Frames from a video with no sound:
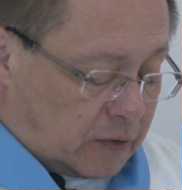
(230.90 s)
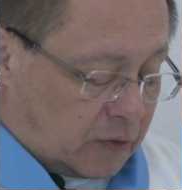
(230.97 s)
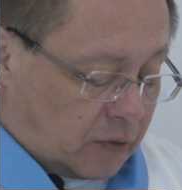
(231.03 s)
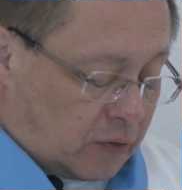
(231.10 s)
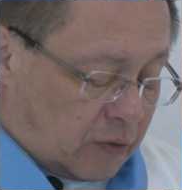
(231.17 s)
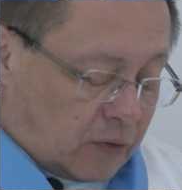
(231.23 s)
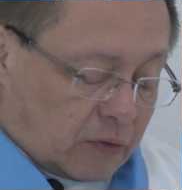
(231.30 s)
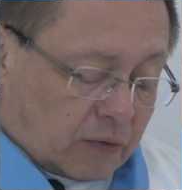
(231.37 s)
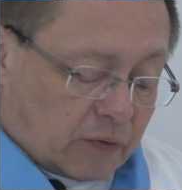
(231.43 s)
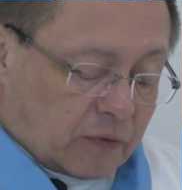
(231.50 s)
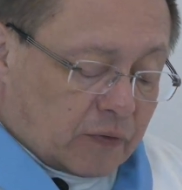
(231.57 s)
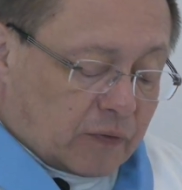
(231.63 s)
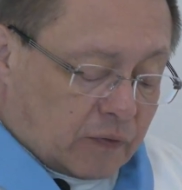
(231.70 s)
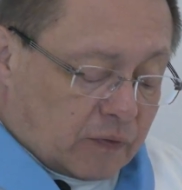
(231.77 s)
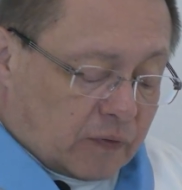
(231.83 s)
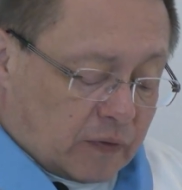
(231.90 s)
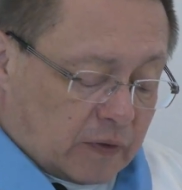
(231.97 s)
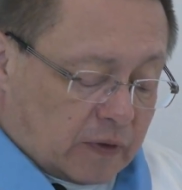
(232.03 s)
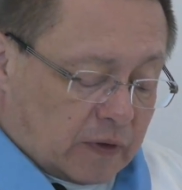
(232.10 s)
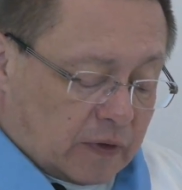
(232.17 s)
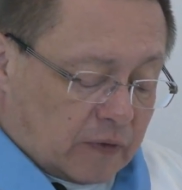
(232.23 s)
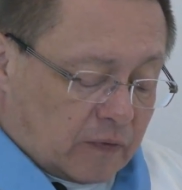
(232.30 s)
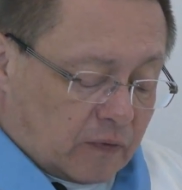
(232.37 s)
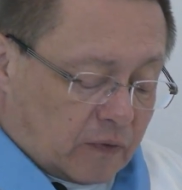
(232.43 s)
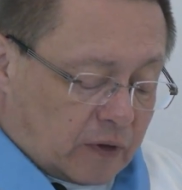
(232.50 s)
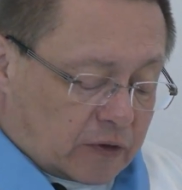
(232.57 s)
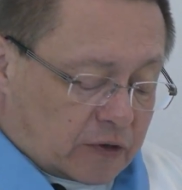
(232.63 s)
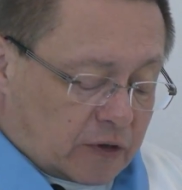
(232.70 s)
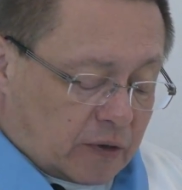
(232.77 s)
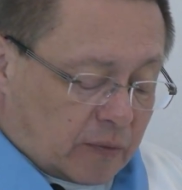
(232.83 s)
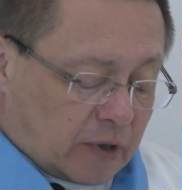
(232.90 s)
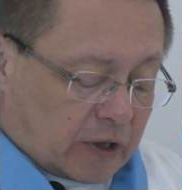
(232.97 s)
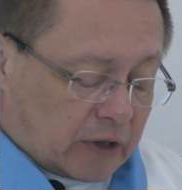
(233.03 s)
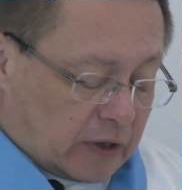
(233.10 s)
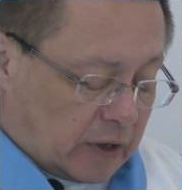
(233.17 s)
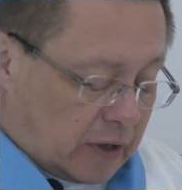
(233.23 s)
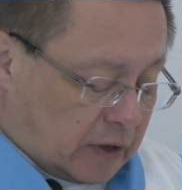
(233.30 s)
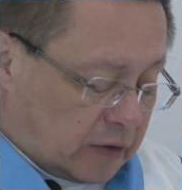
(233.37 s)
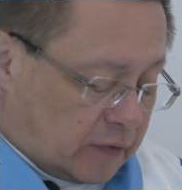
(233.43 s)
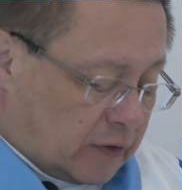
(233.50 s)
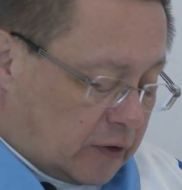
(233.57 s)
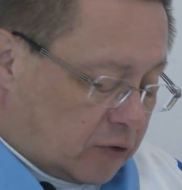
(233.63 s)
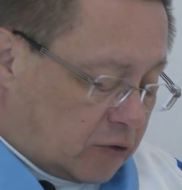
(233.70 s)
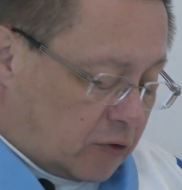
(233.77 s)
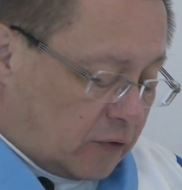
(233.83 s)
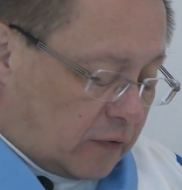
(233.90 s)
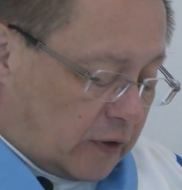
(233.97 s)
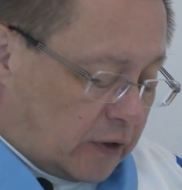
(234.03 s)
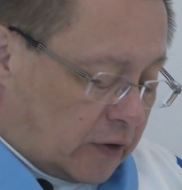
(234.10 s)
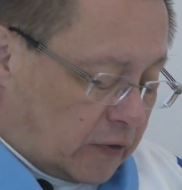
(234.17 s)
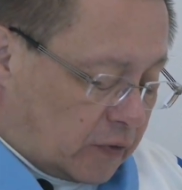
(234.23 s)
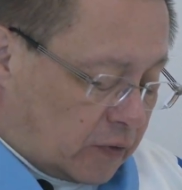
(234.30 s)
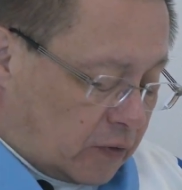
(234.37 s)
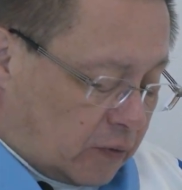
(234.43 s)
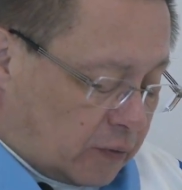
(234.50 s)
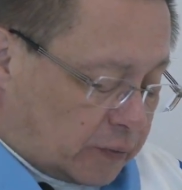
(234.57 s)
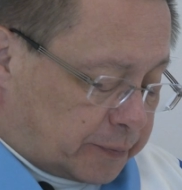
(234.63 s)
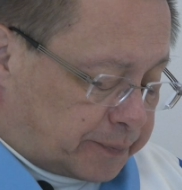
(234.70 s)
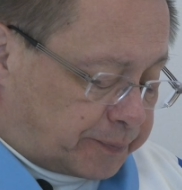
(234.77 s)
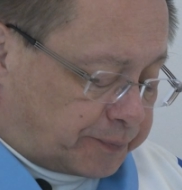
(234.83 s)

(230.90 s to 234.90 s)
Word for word: to właśnie Maria Adwentowa jest tą,